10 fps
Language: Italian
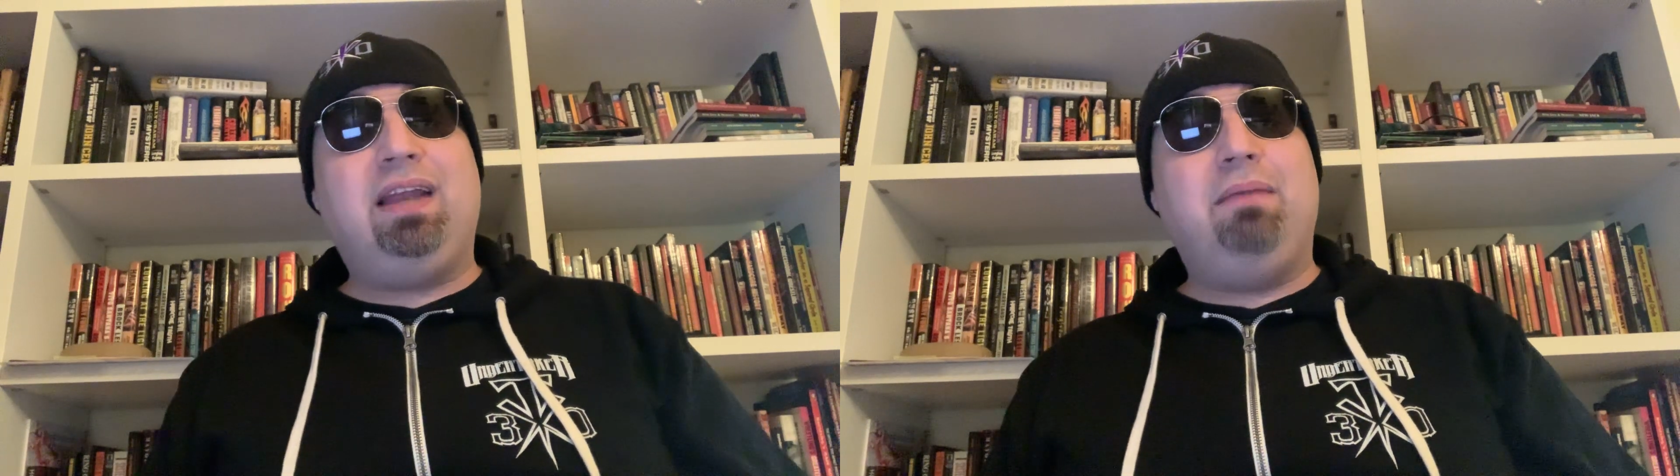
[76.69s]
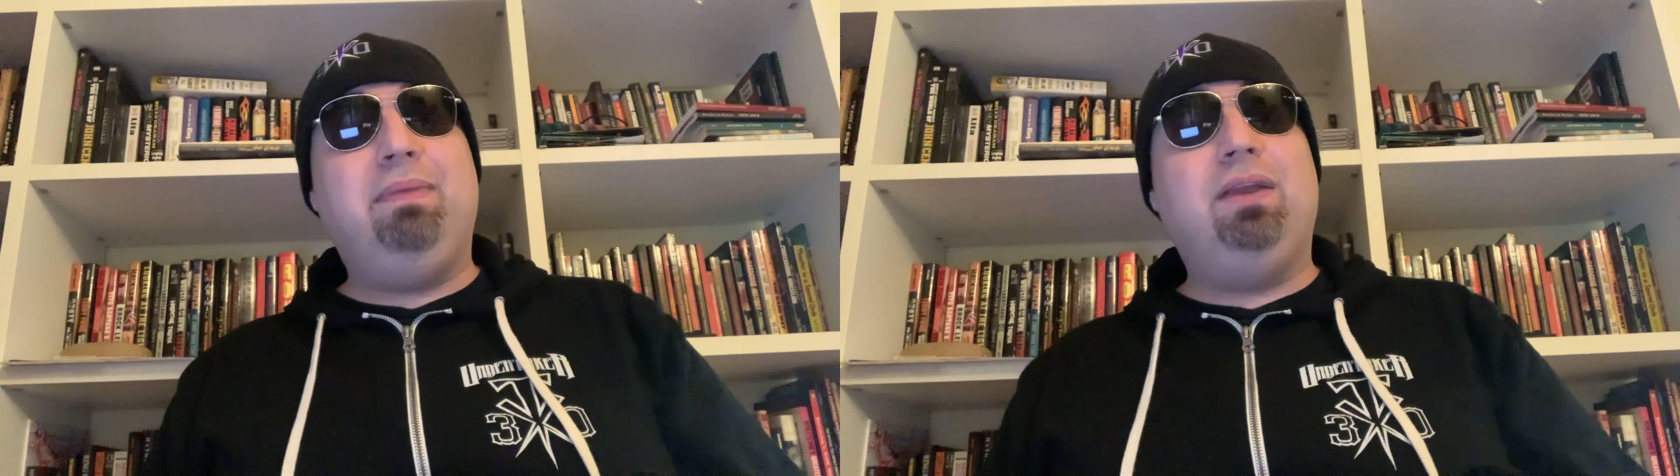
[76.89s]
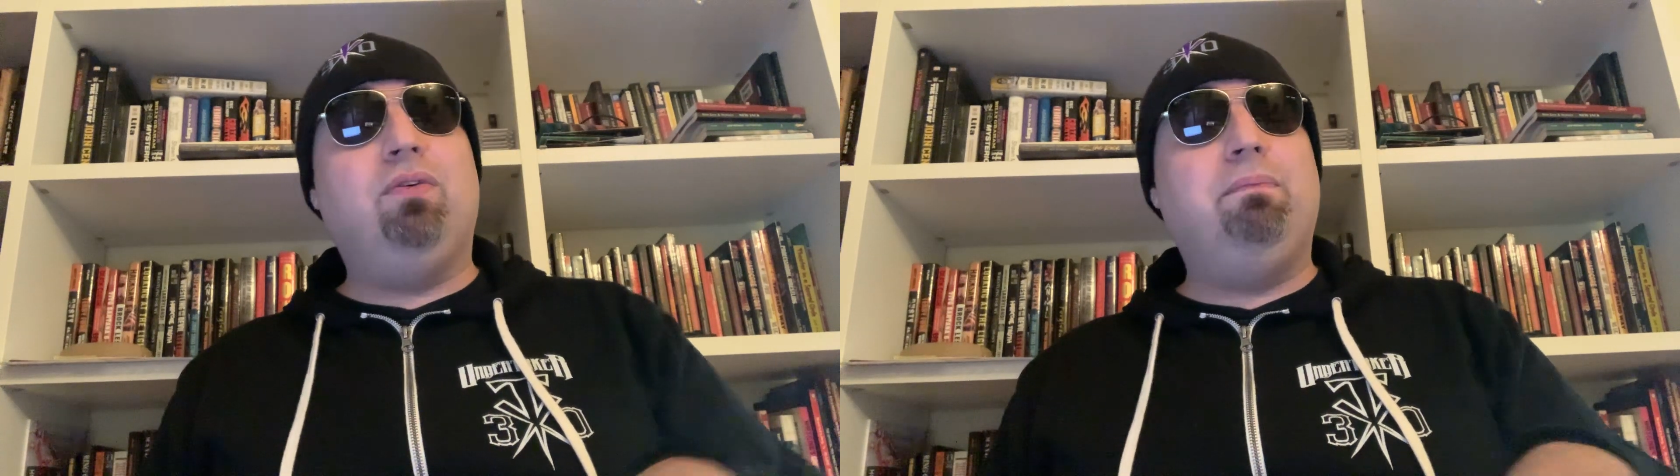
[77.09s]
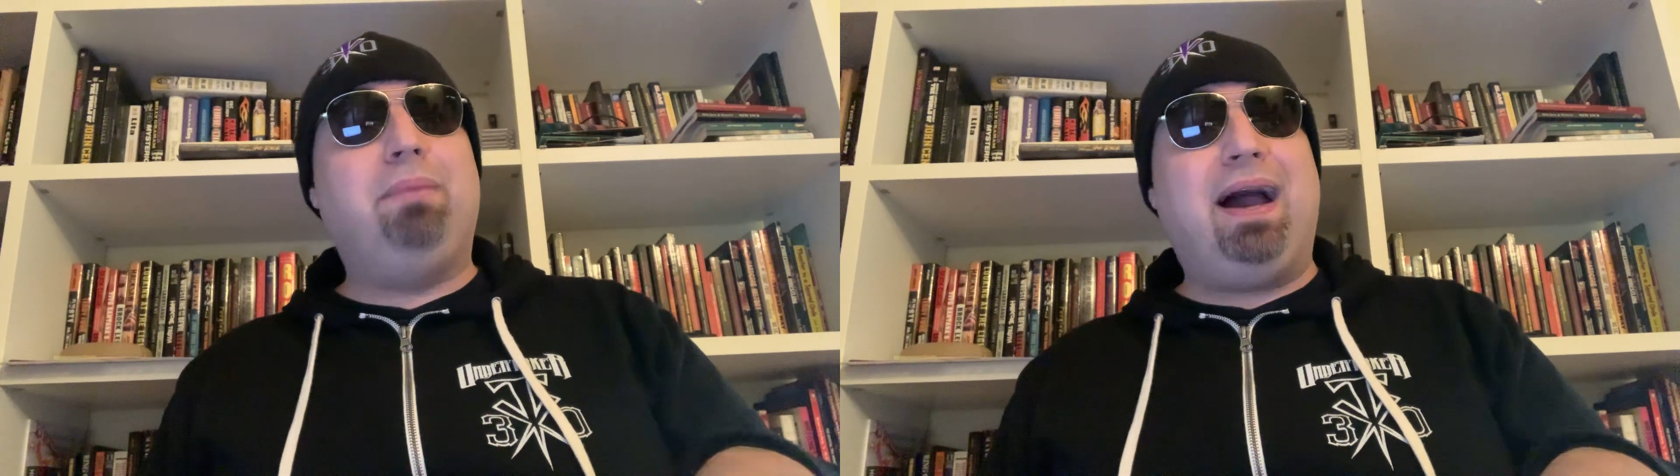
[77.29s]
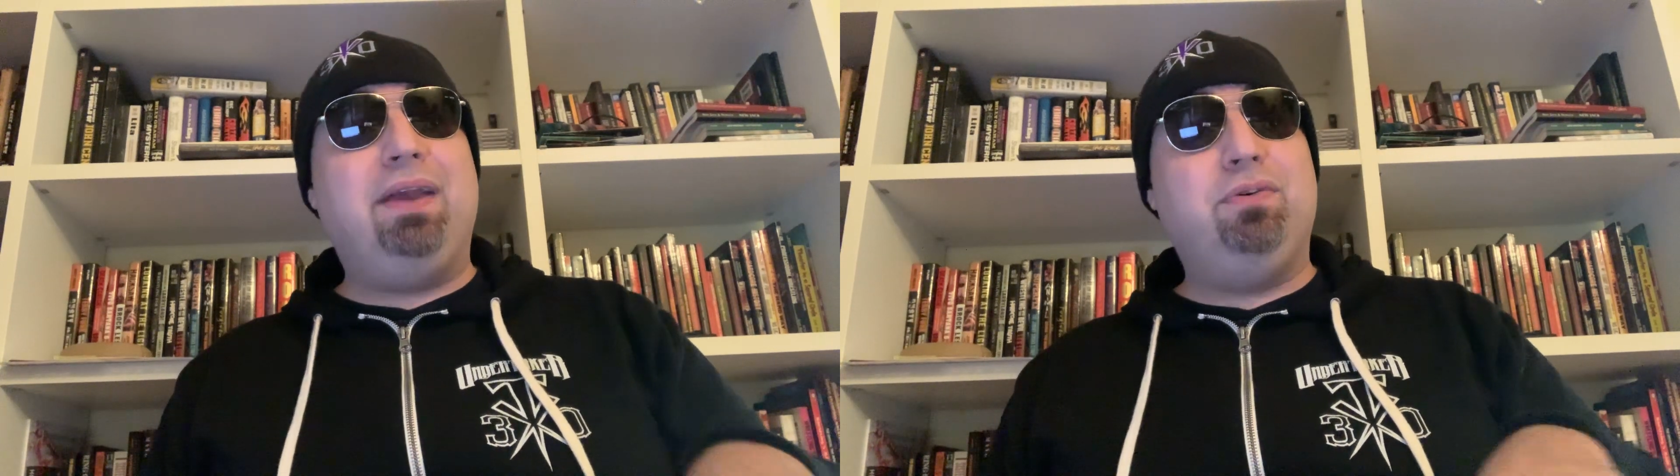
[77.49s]
almeno un
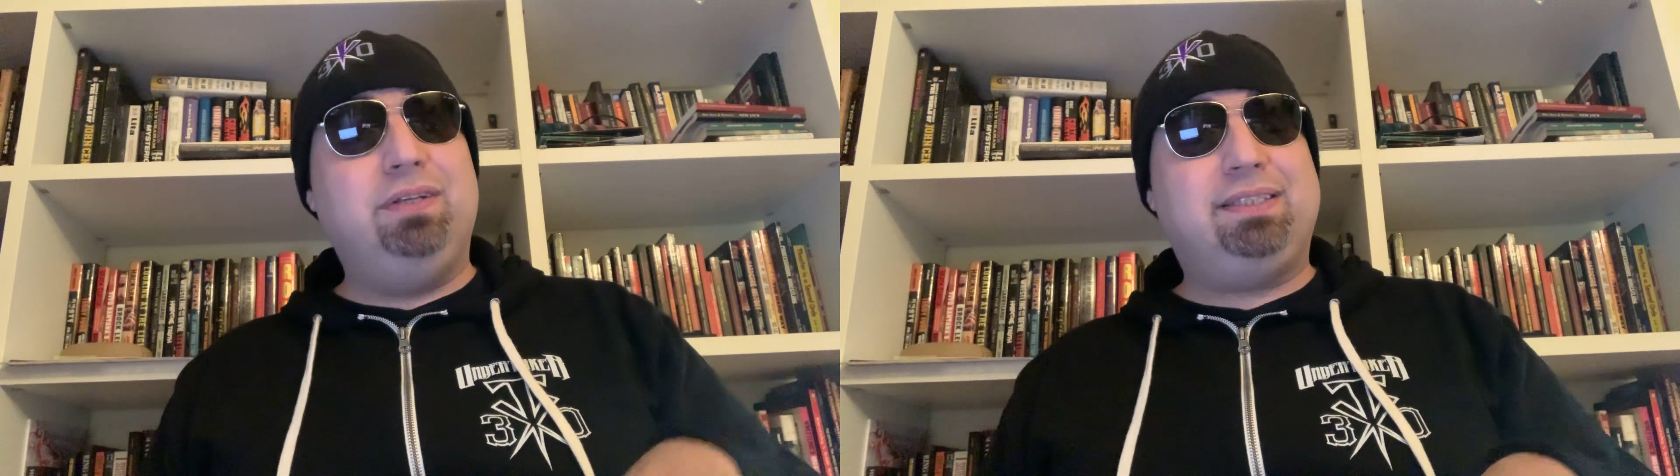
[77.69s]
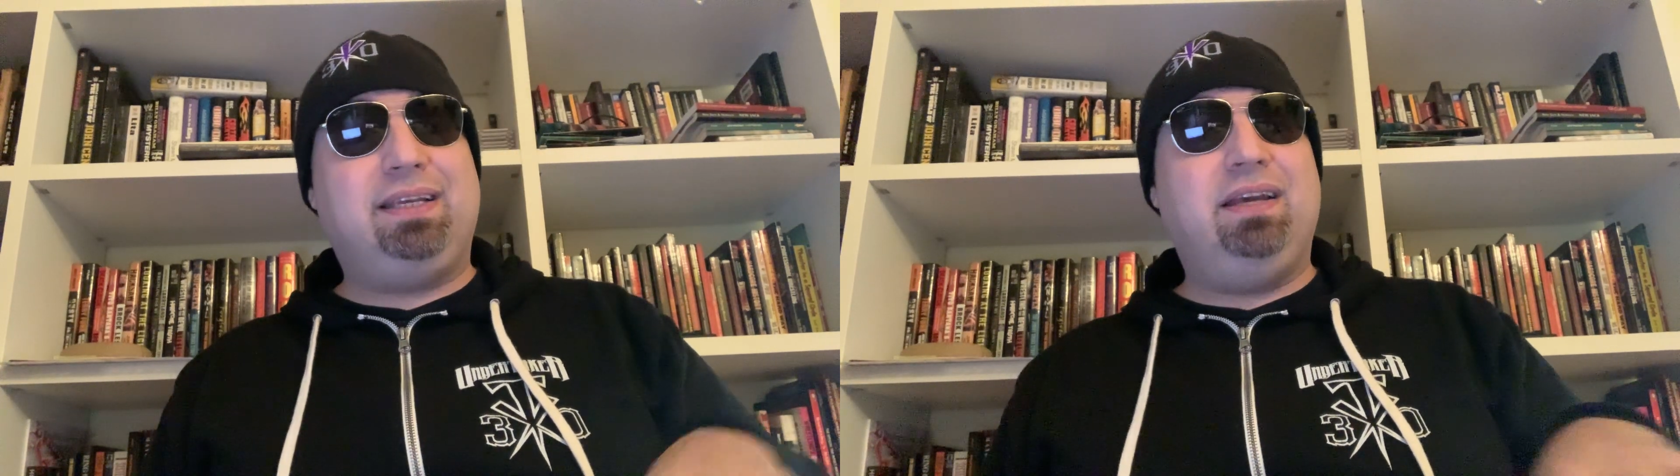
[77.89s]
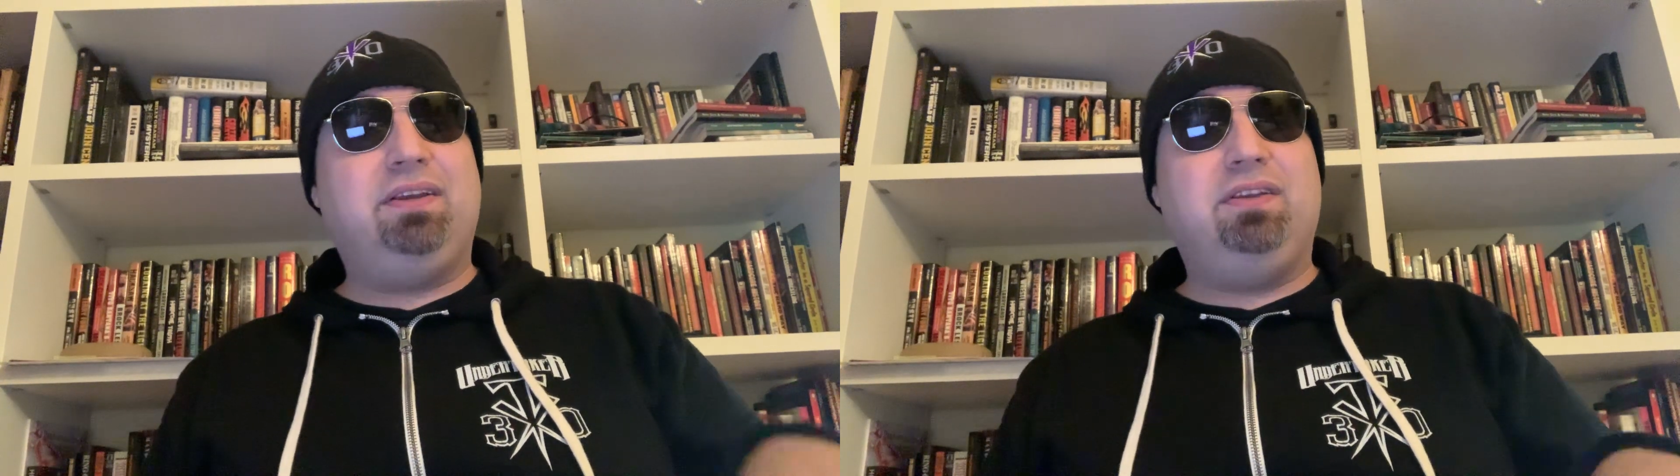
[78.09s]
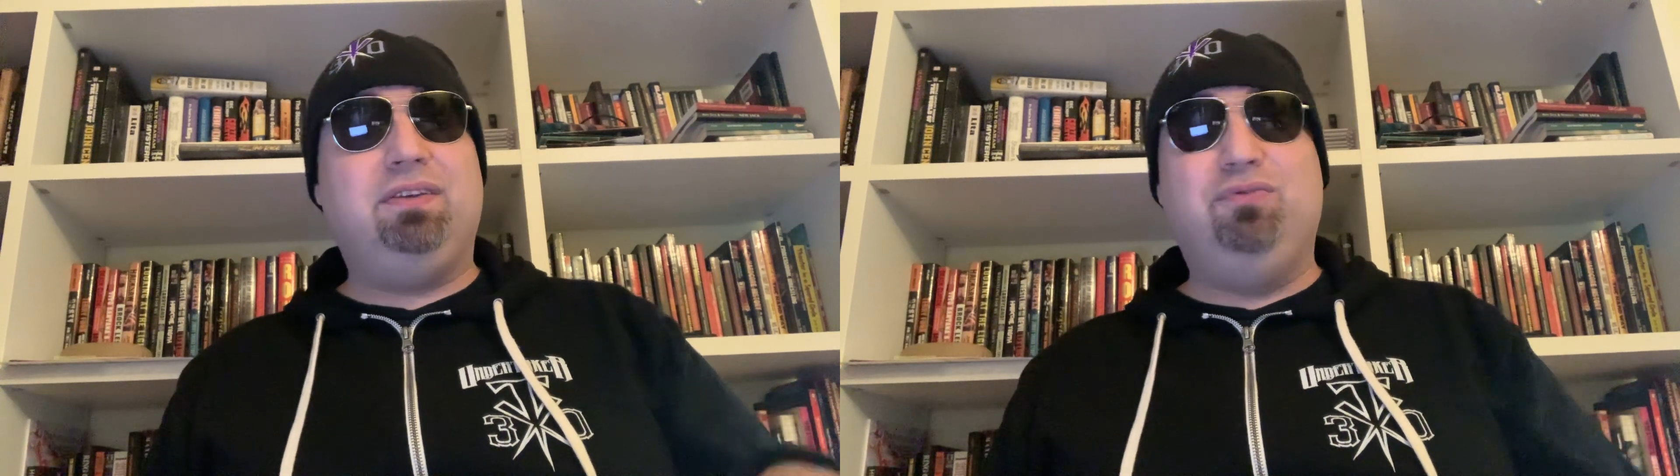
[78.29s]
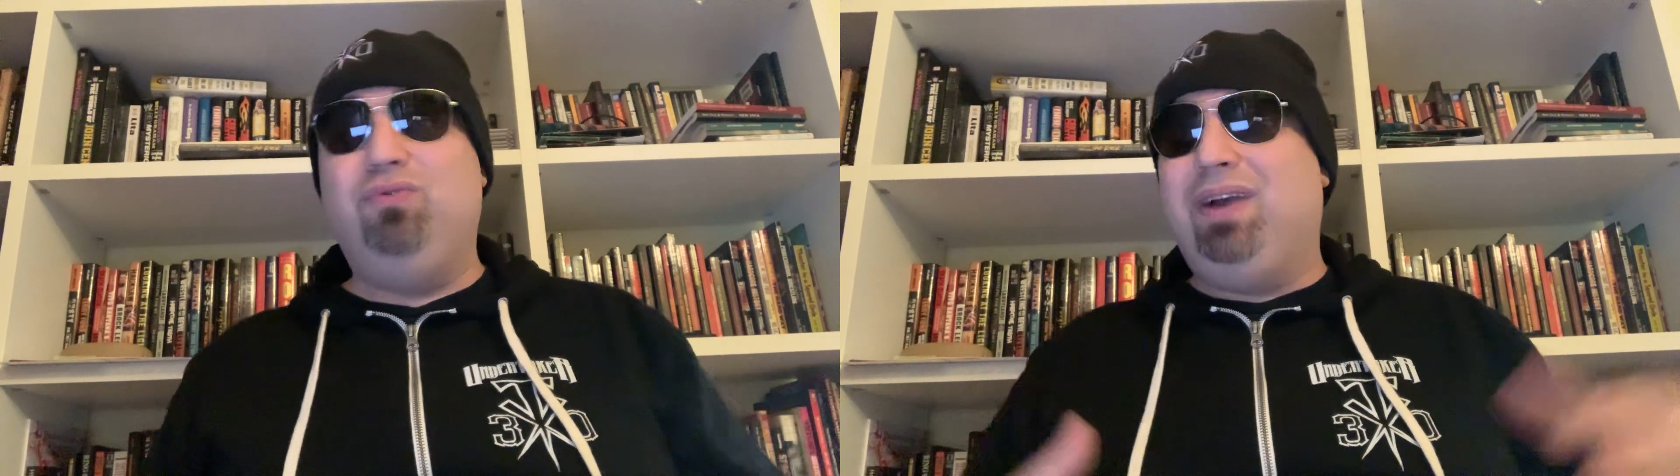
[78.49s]
paio di serie
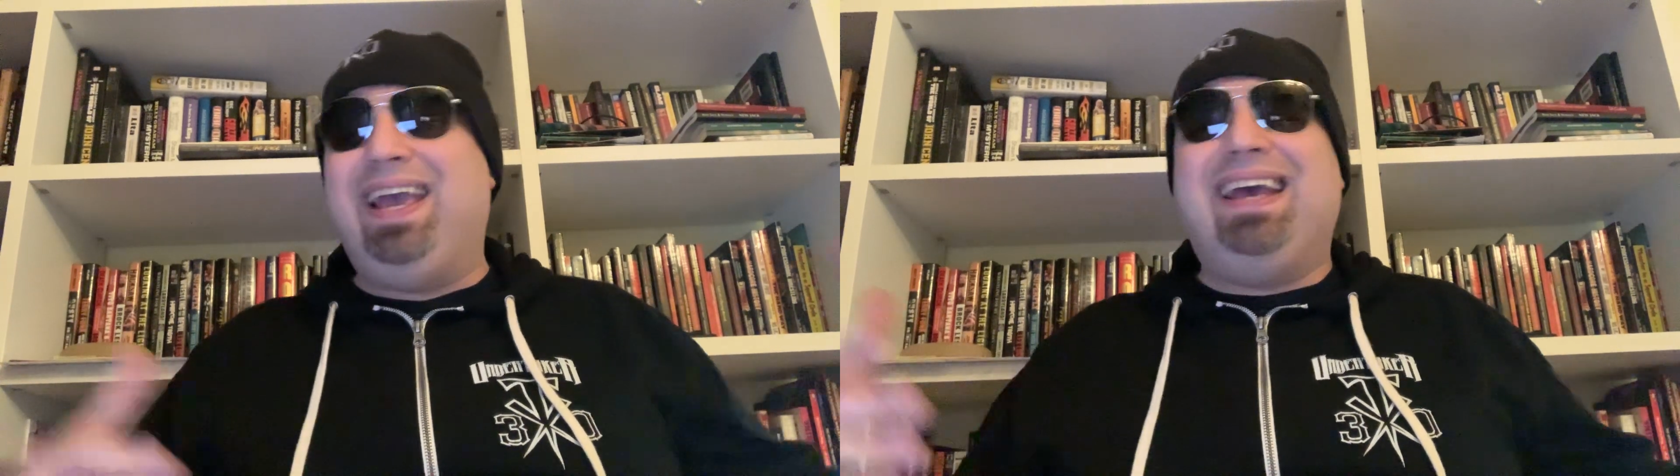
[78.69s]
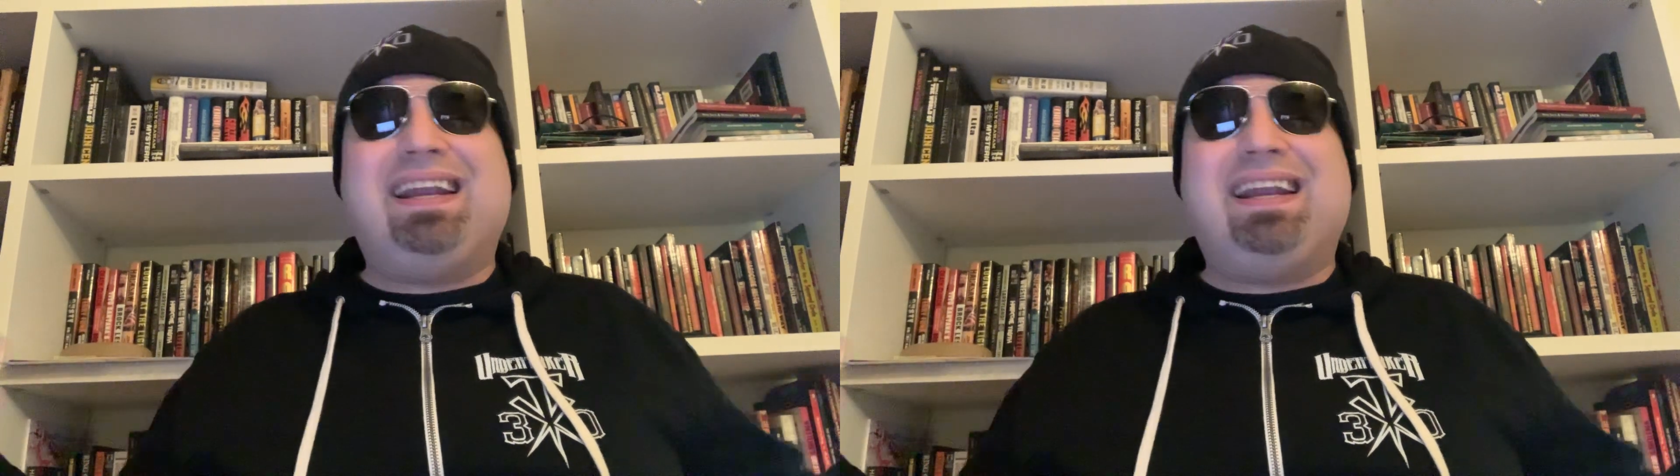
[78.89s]
tv è